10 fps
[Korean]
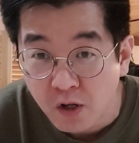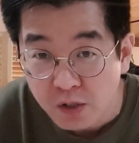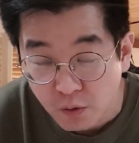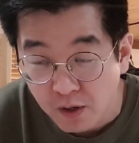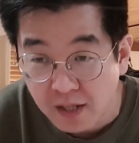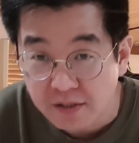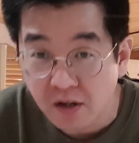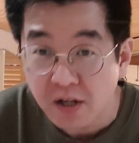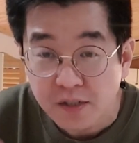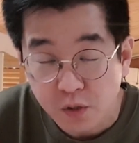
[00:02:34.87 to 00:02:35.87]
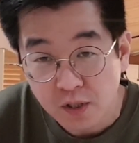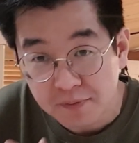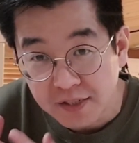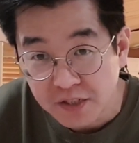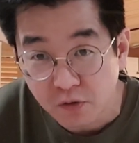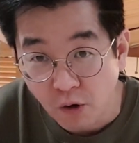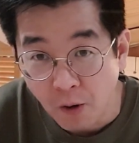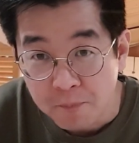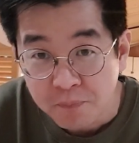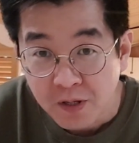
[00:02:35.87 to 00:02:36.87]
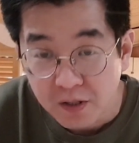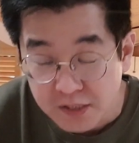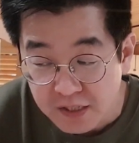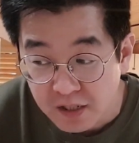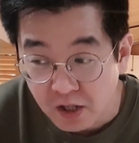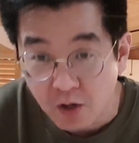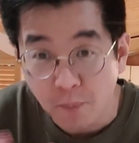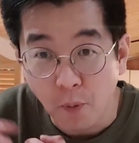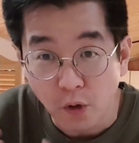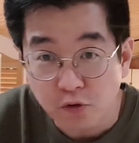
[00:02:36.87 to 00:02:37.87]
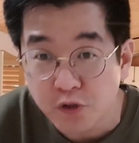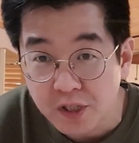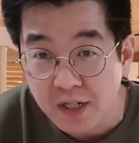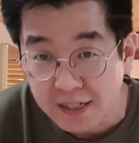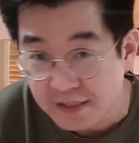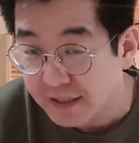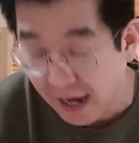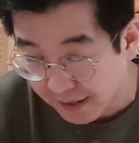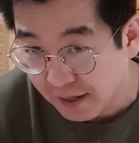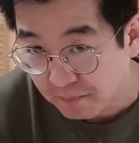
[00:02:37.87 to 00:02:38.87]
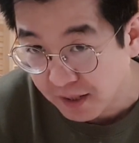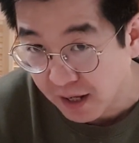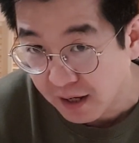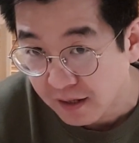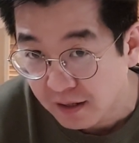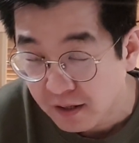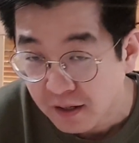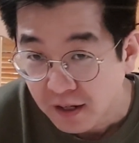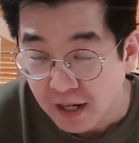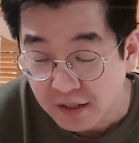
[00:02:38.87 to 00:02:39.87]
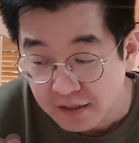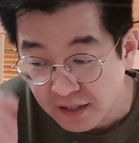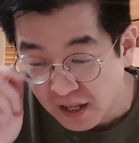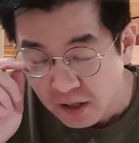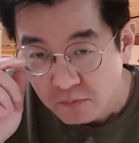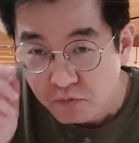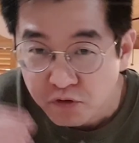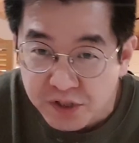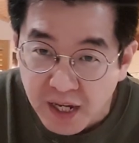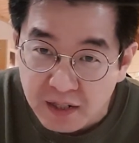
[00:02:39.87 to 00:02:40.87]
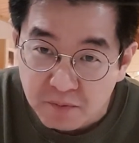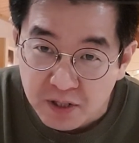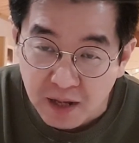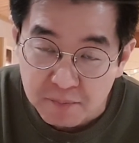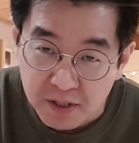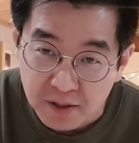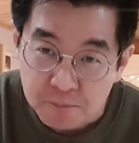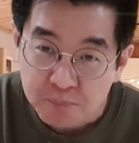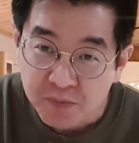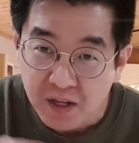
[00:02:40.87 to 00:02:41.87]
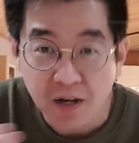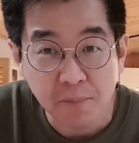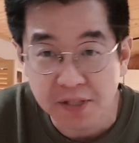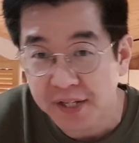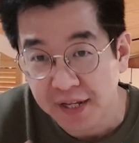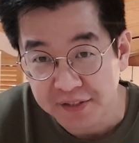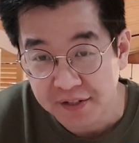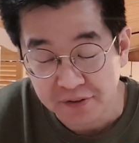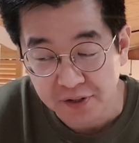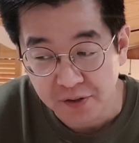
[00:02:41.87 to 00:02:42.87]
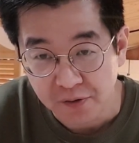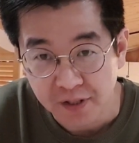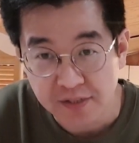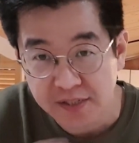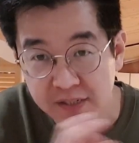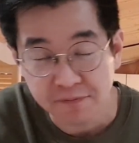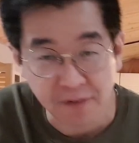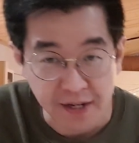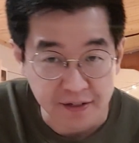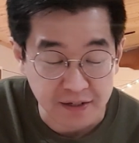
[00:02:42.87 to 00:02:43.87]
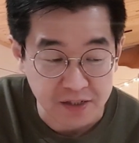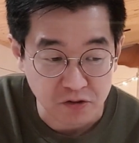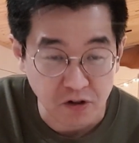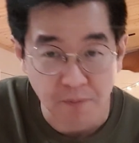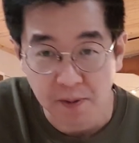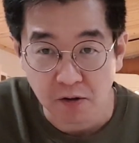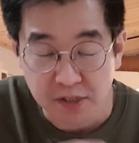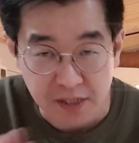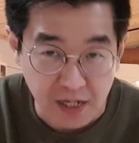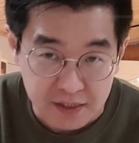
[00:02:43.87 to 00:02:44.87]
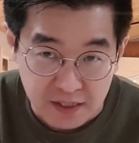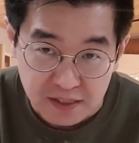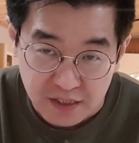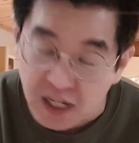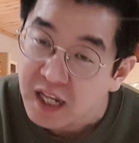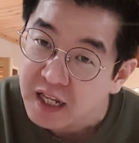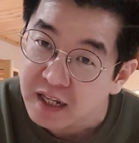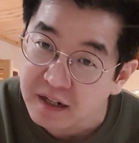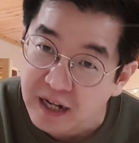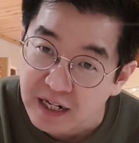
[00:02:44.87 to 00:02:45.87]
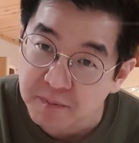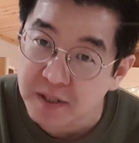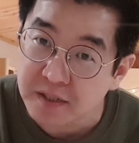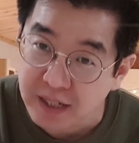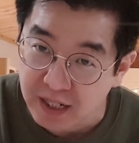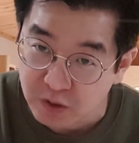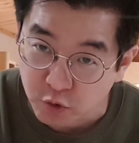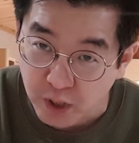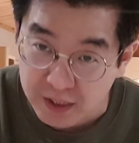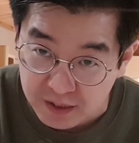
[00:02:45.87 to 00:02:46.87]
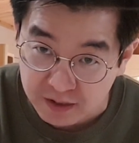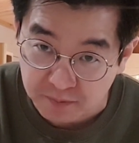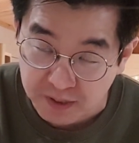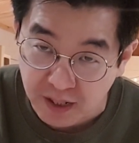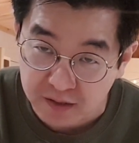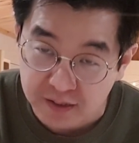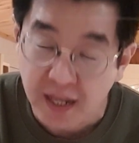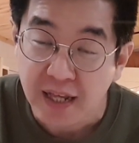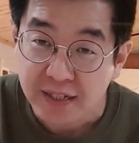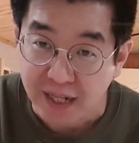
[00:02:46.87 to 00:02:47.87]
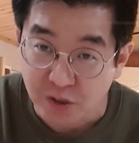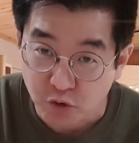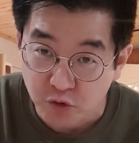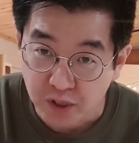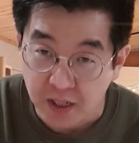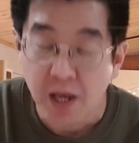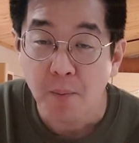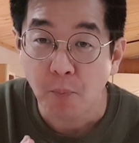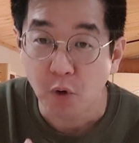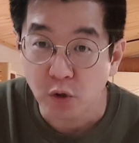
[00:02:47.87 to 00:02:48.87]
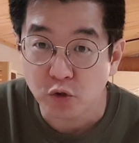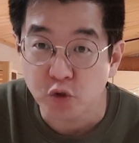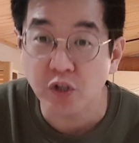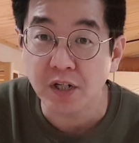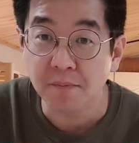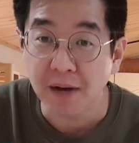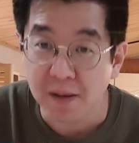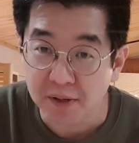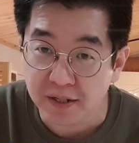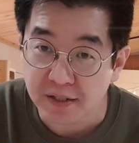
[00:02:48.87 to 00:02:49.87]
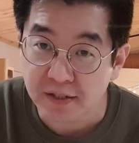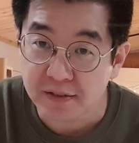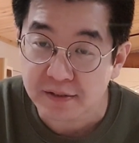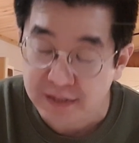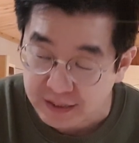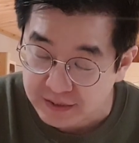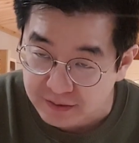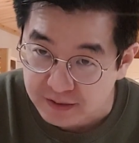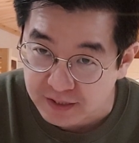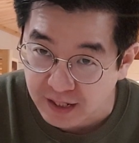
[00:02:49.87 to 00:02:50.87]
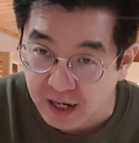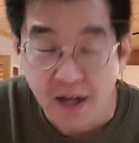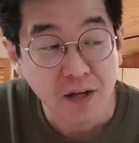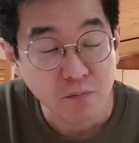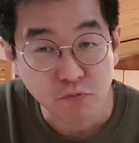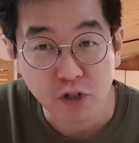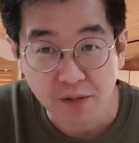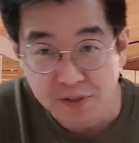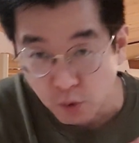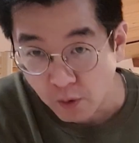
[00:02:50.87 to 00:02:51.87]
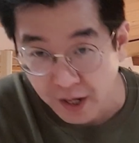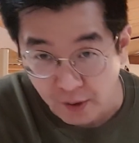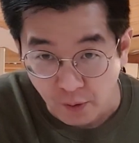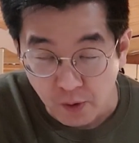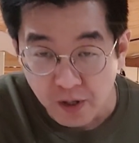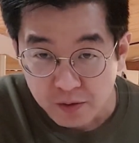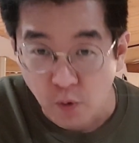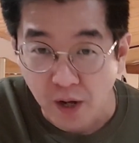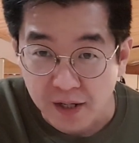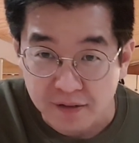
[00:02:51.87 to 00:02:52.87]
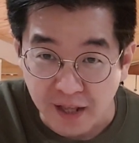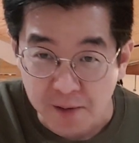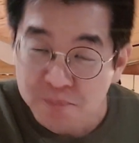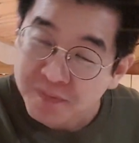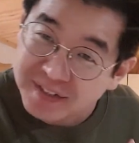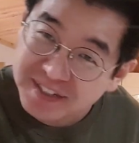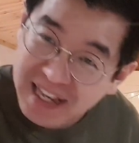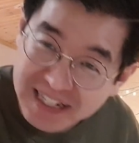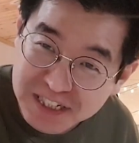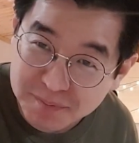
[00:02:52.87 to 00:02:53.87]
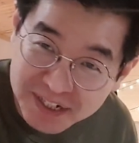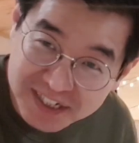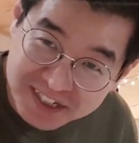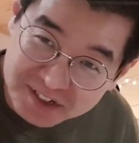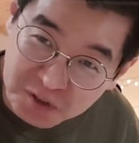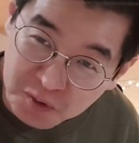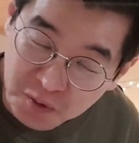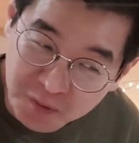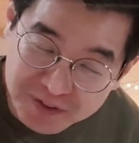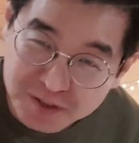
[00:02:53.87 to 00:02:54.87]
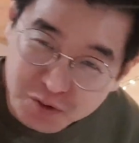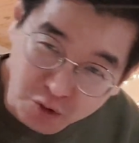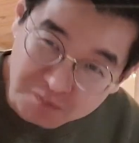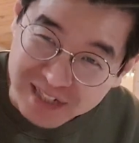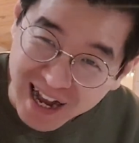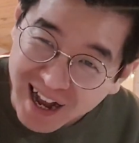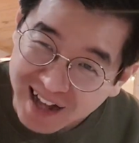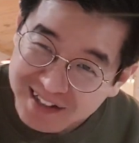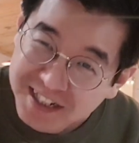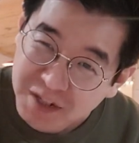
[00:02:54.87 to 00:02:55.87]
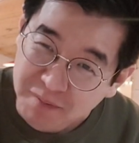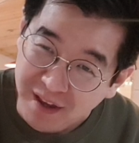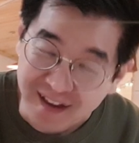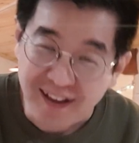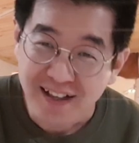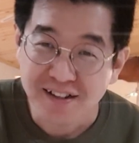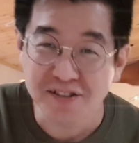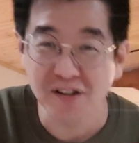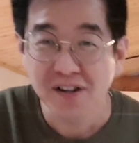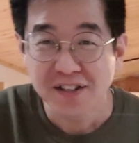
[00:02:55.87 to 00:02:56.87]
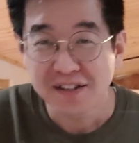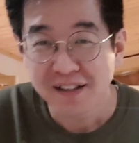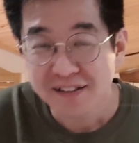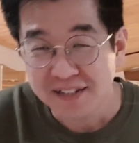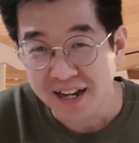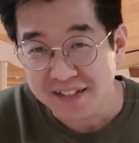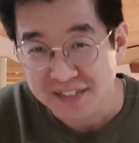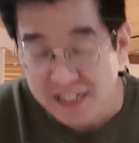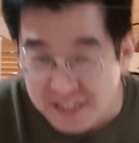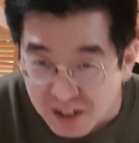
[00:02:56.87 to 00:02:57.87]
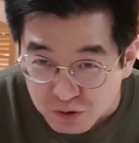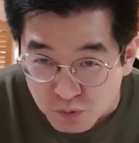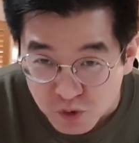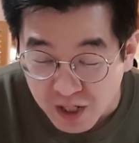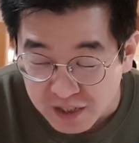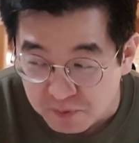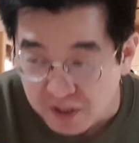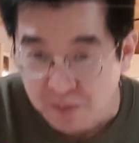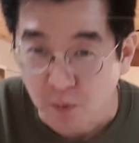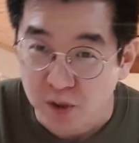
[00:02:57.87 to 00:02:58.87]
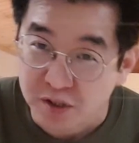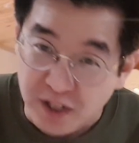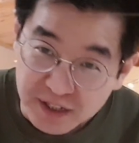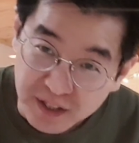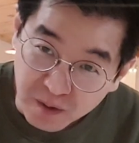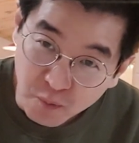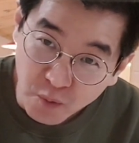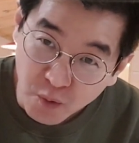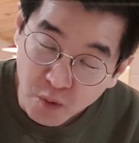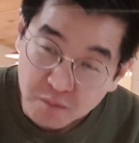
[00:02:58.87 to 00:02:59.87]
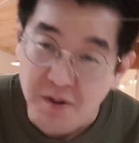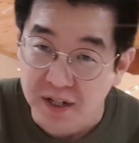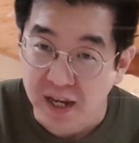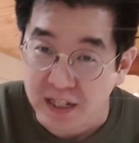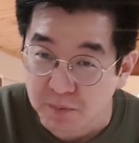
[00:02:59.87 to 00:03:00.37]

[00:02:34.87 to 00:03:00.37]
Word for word: 돌아가서 손님들 찍고, 그 찍은 걸 보여주는 것까지는 가능합니다. 가능한데, 문제는 뭐냐 하면은, 컨버팅이 안 되는 거예요. 그래서 찍은 파일을 가지고 흑백으로 전환한다든지 이거 하려면 사양이 좋아야 되는 겁니다. 근데 단순히 보여주는 것만 하면은 산, 거리야 무리 없이 돌아가요. 돌아가는데 이게 21인치거든요. 그래서 조금 작아 느낌에 그래서 제가 이제 사진관을 좀 운영하다 보니까 모니터도 한 대 남고 뭐 이렇게 하다